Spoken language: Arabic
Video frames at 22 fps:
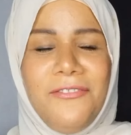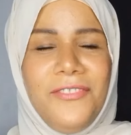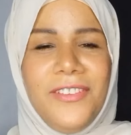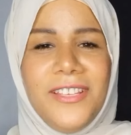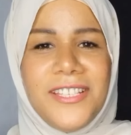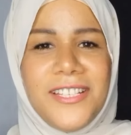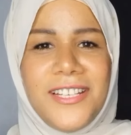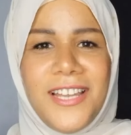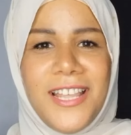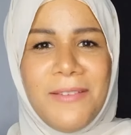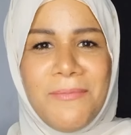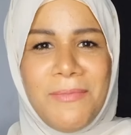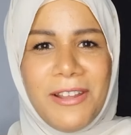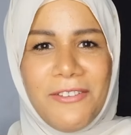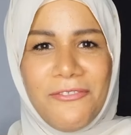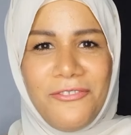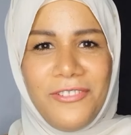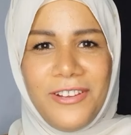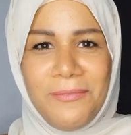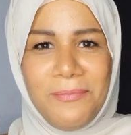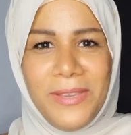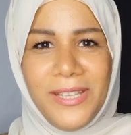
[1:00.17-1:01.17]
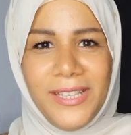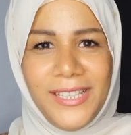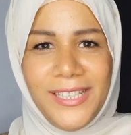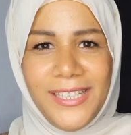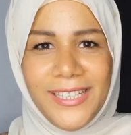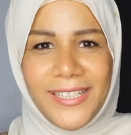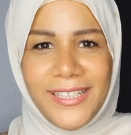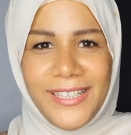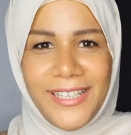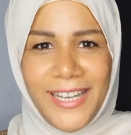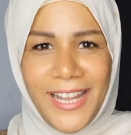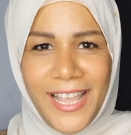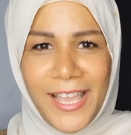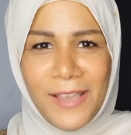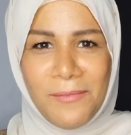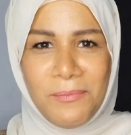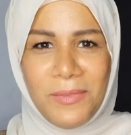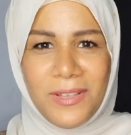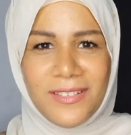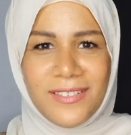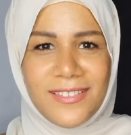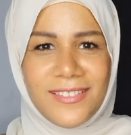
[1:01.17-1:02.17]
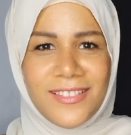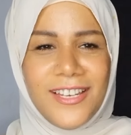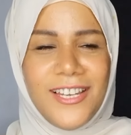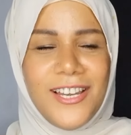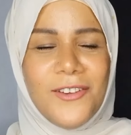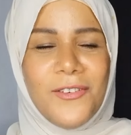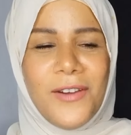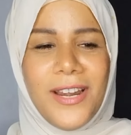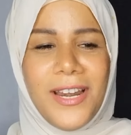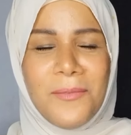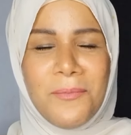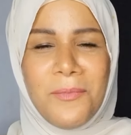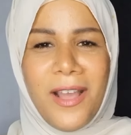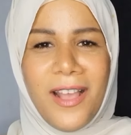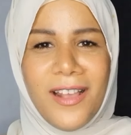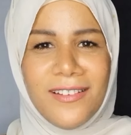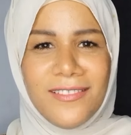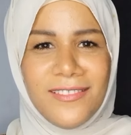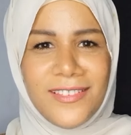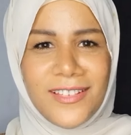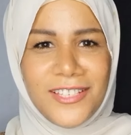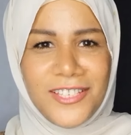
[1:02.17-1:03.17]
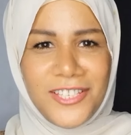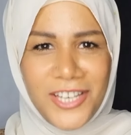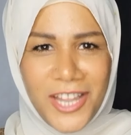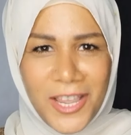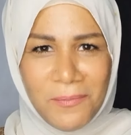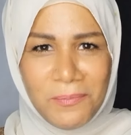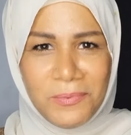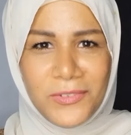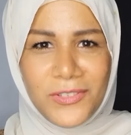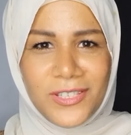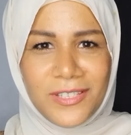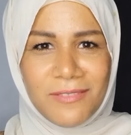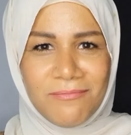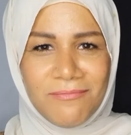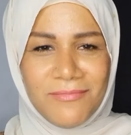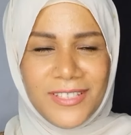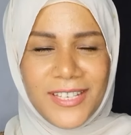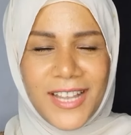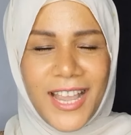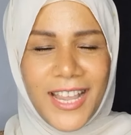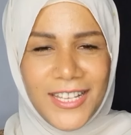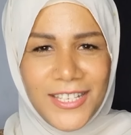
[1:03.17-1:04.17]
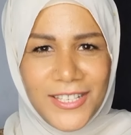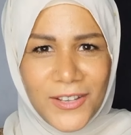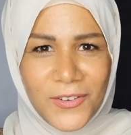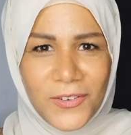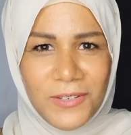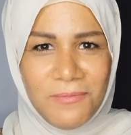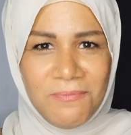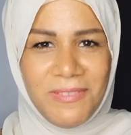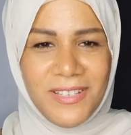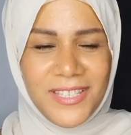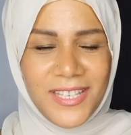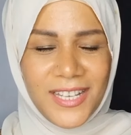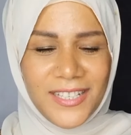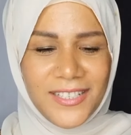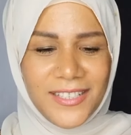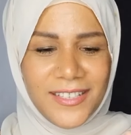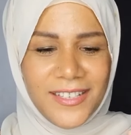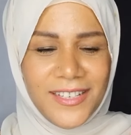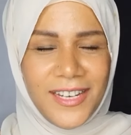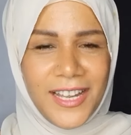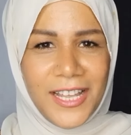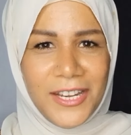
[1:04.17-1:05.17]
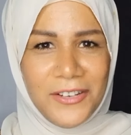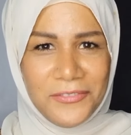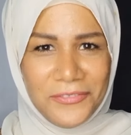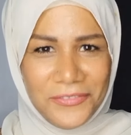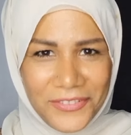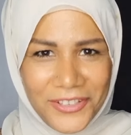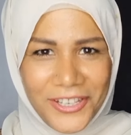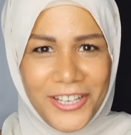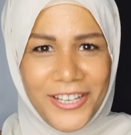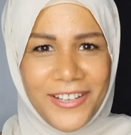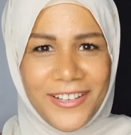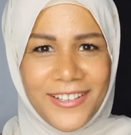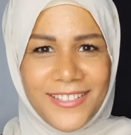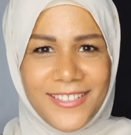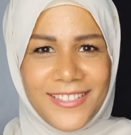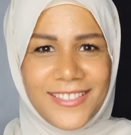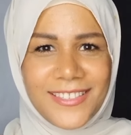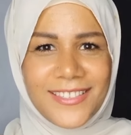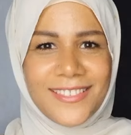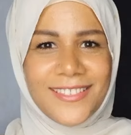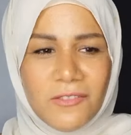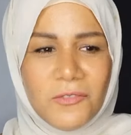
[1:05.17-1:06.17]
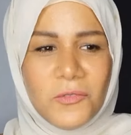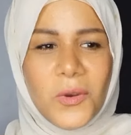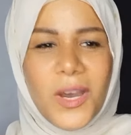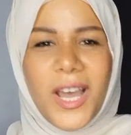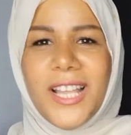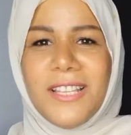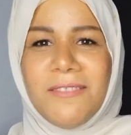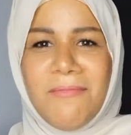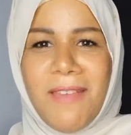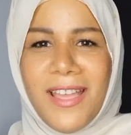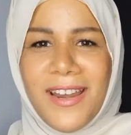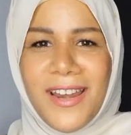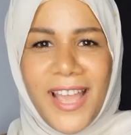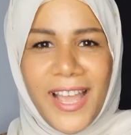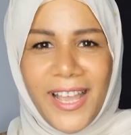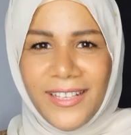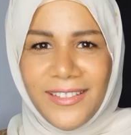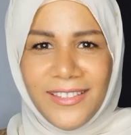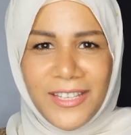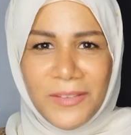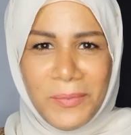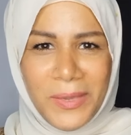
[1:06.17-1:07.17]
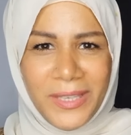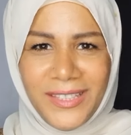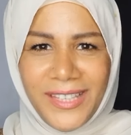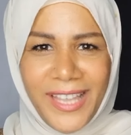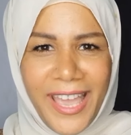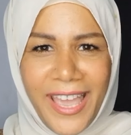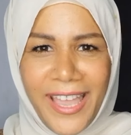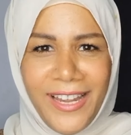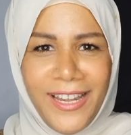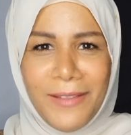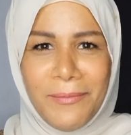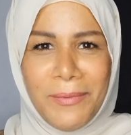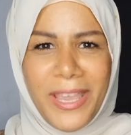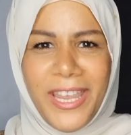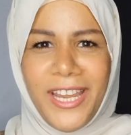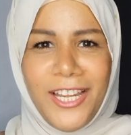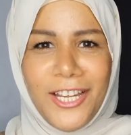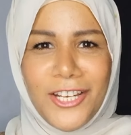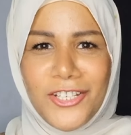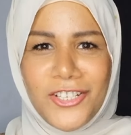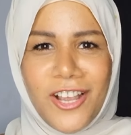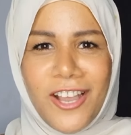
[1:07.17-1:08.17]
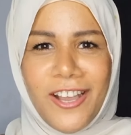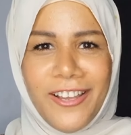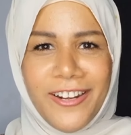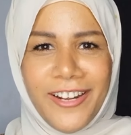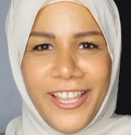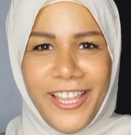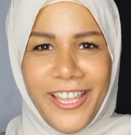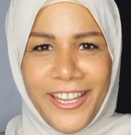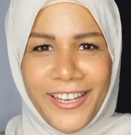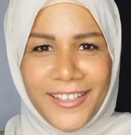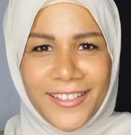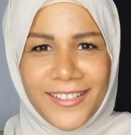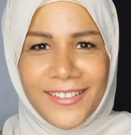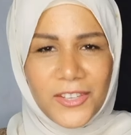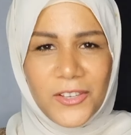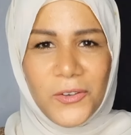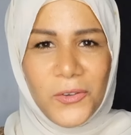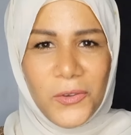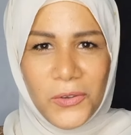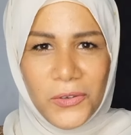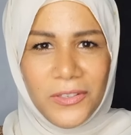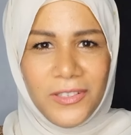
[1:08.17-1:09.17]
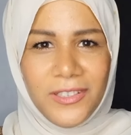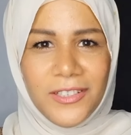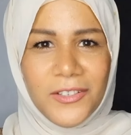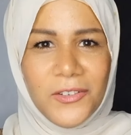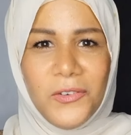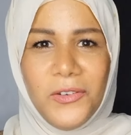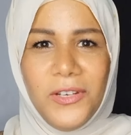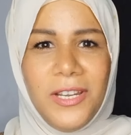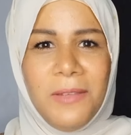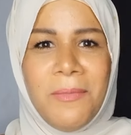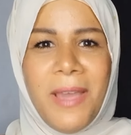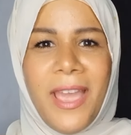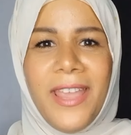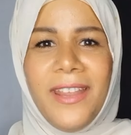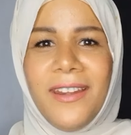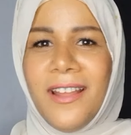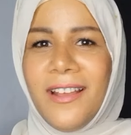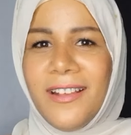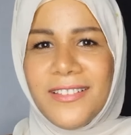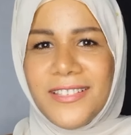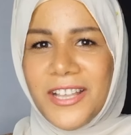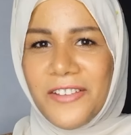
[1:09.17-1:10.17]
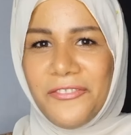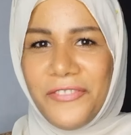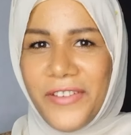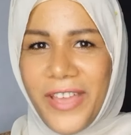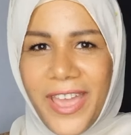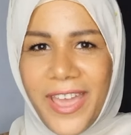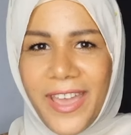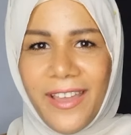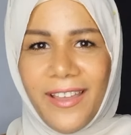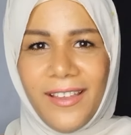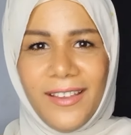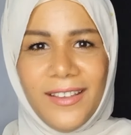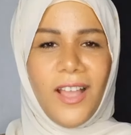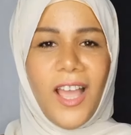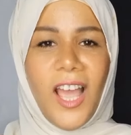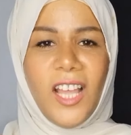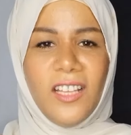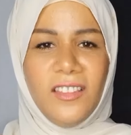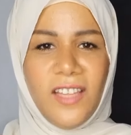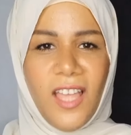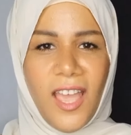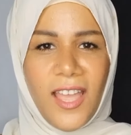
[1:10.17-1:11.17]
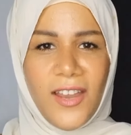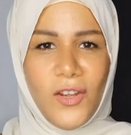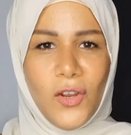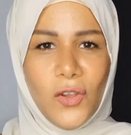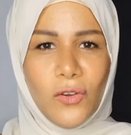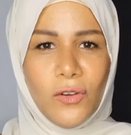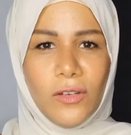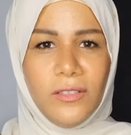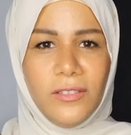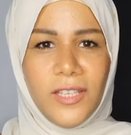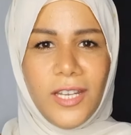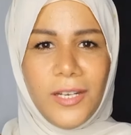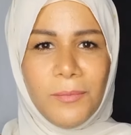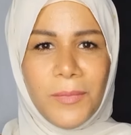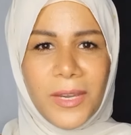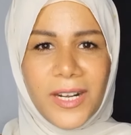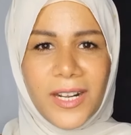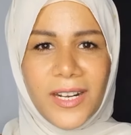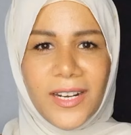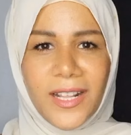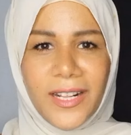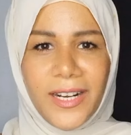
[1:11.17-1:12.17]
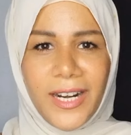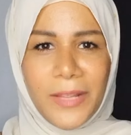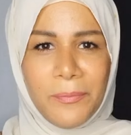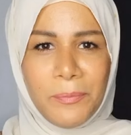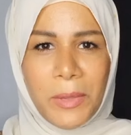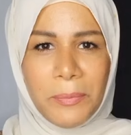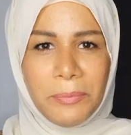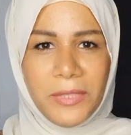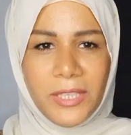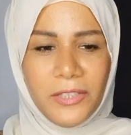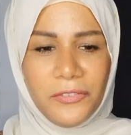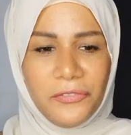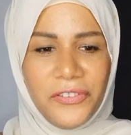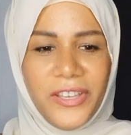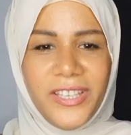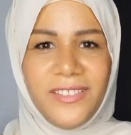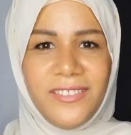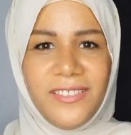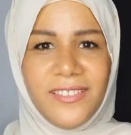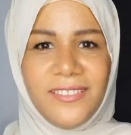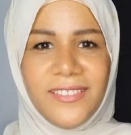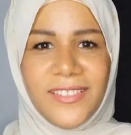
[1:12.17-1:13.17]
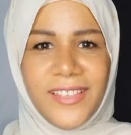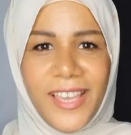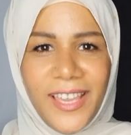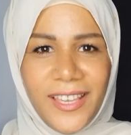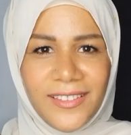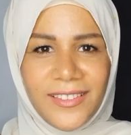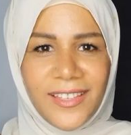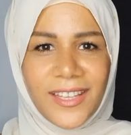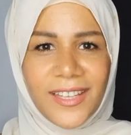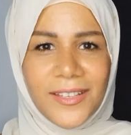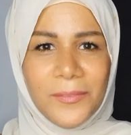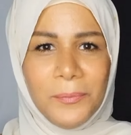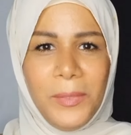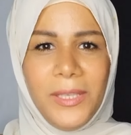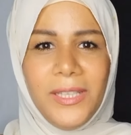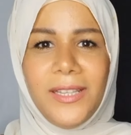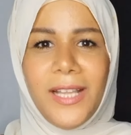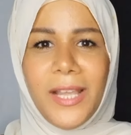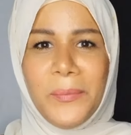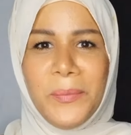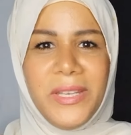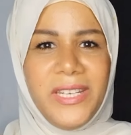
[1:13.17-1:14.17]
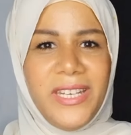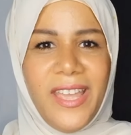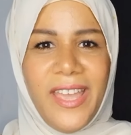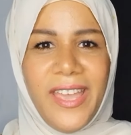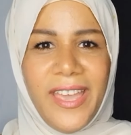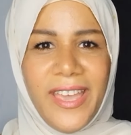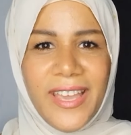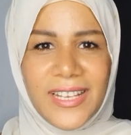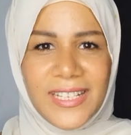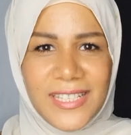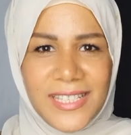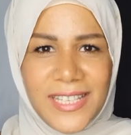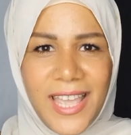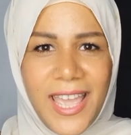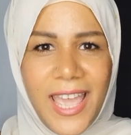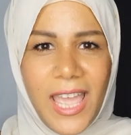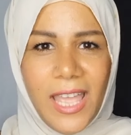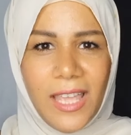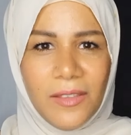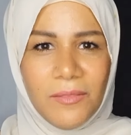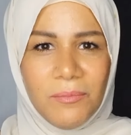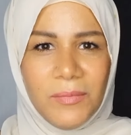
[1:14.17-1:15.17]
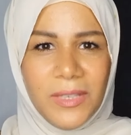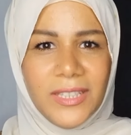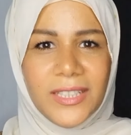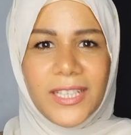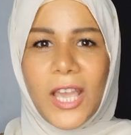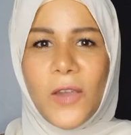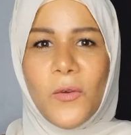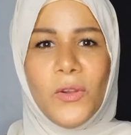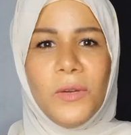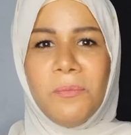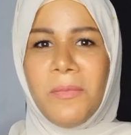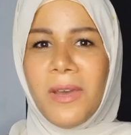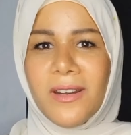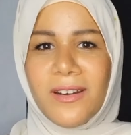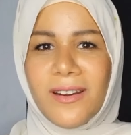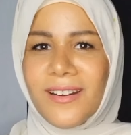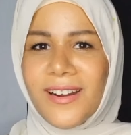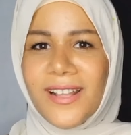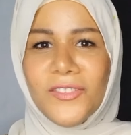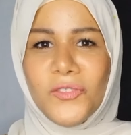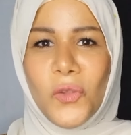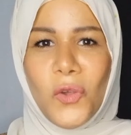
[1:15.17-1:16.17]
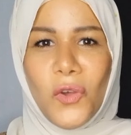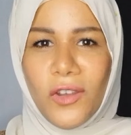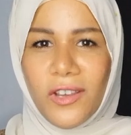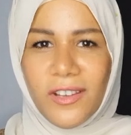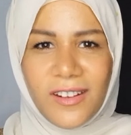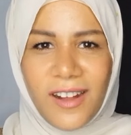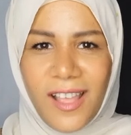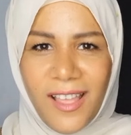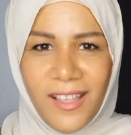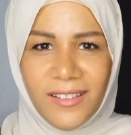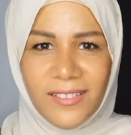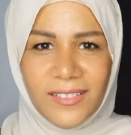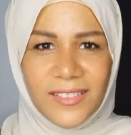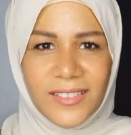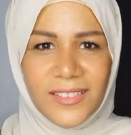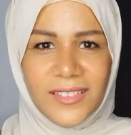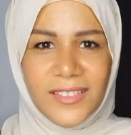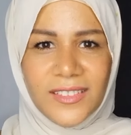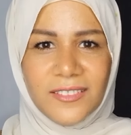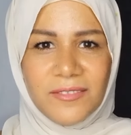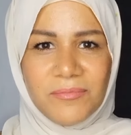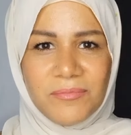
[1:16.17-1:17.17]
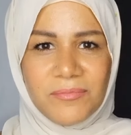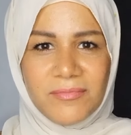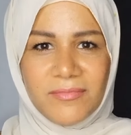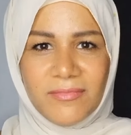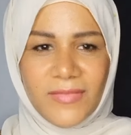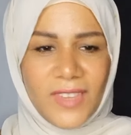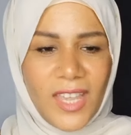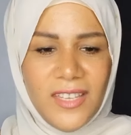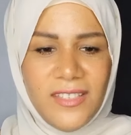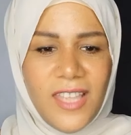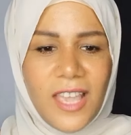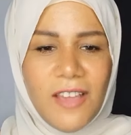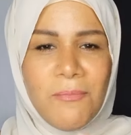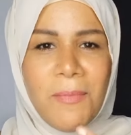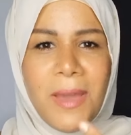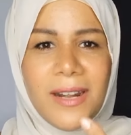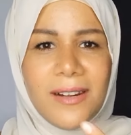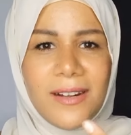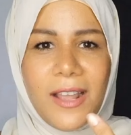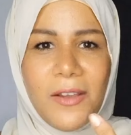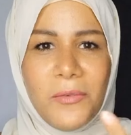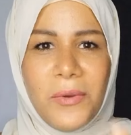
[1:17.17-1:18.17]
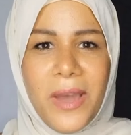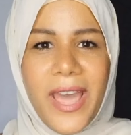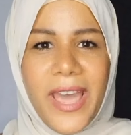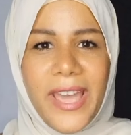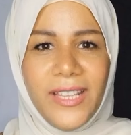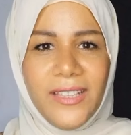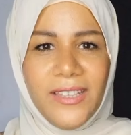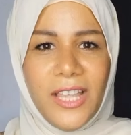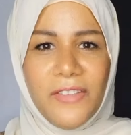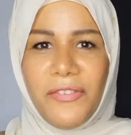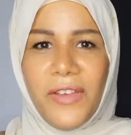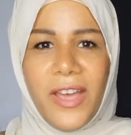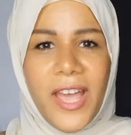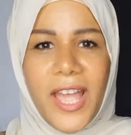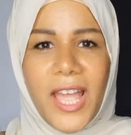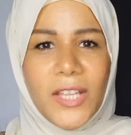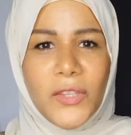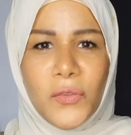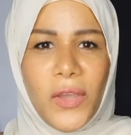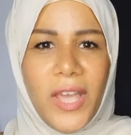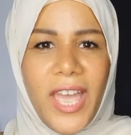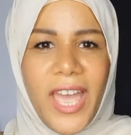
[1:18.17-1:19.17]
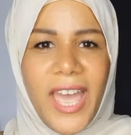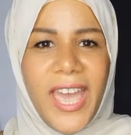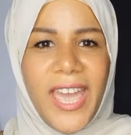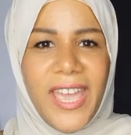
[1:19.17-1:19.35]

في سليبر في البيت يتلبس اللي هو لا مؤاخذه الشبش مش عايزه اقول بس عشان الالفاظ وغضبانه عند بيت اهلي بقالي شهرين قول قولي ما هي ناقصه فقع حد قال لكم ان المراره لما بتتفتت كده بيطلع منها اجزاء بتكون مرارات اخرى هي مره واحده فقعتوها